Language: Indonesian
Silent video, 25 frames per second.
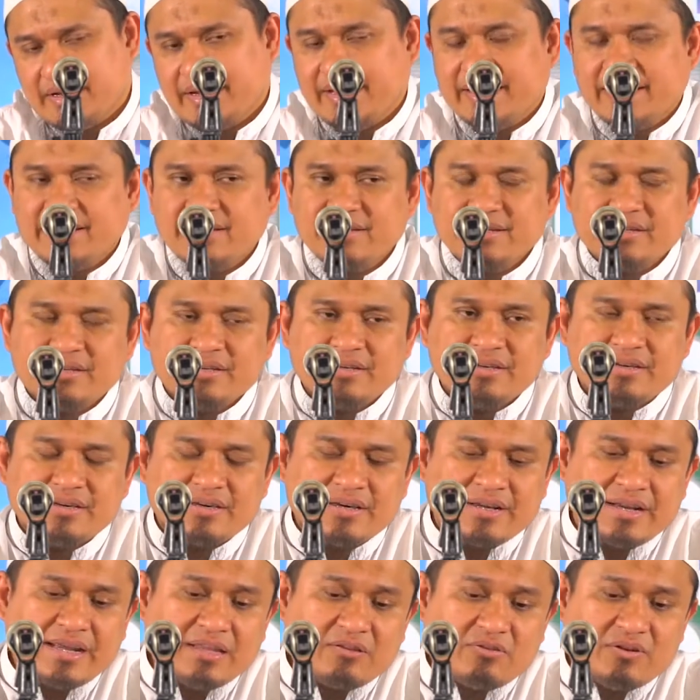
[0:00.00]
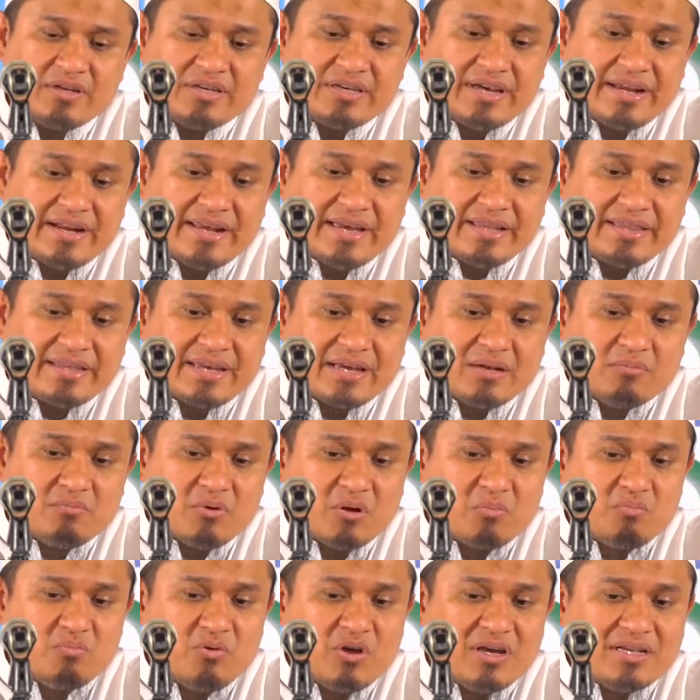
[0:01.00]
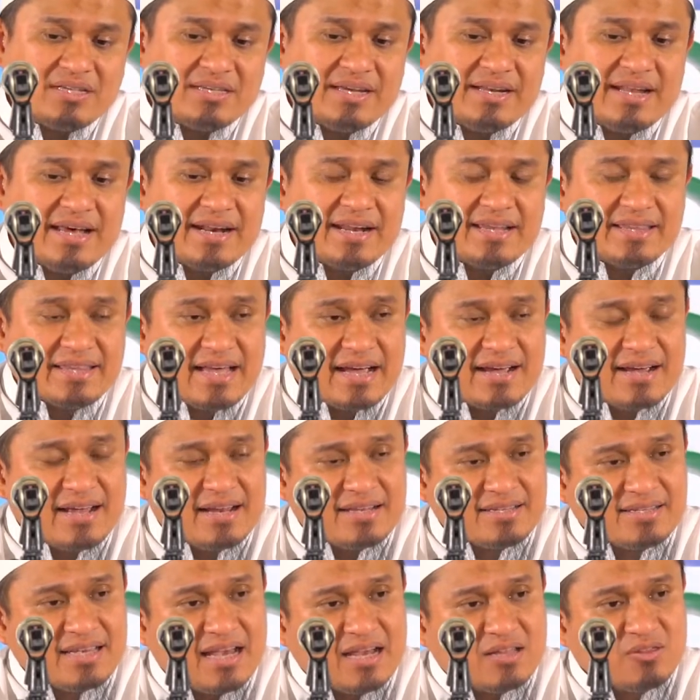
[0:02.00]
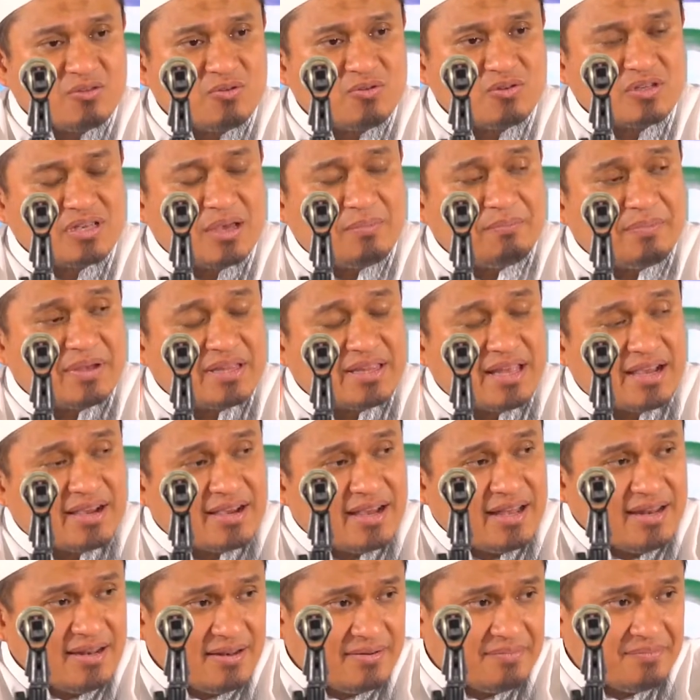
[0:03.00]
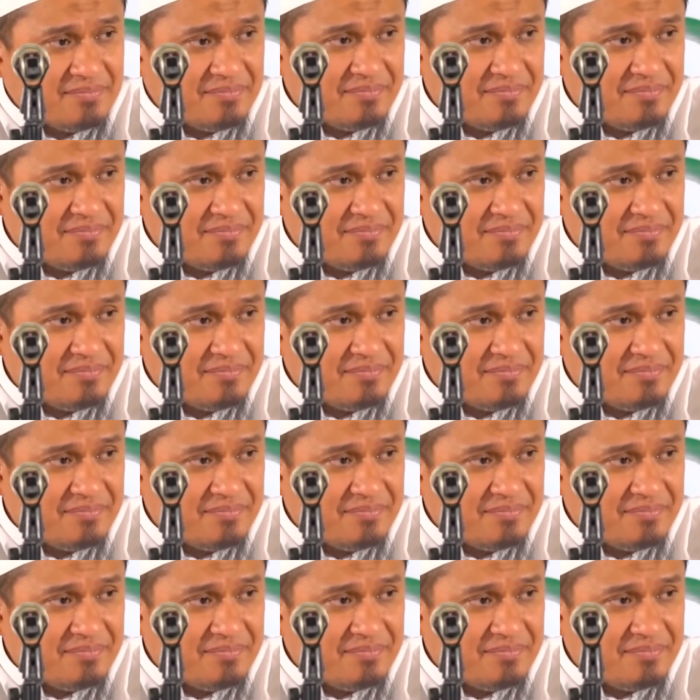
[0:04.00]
Iya. Karena itu disyariatkan berpuasa dari tanggal 1 sampai tanggal